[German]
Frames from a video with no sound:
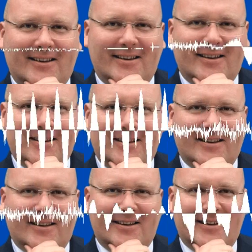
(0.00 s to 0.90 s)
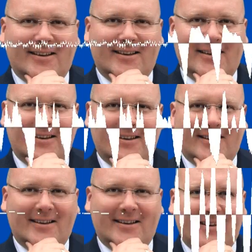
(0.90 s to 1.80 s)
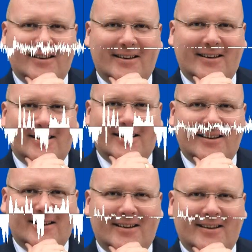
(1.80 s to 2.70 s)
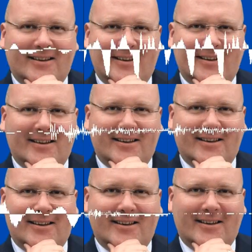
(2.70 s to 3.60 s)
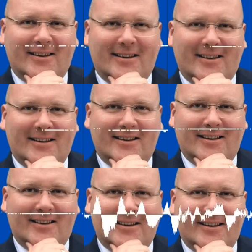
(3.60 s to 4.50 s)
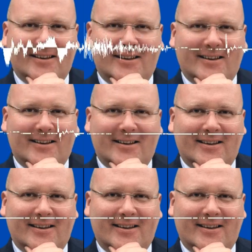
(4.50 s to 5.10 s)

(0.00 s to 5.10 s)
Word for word: 42 Firmen, von denen 11 am Standort Deutschland aktiviert sind.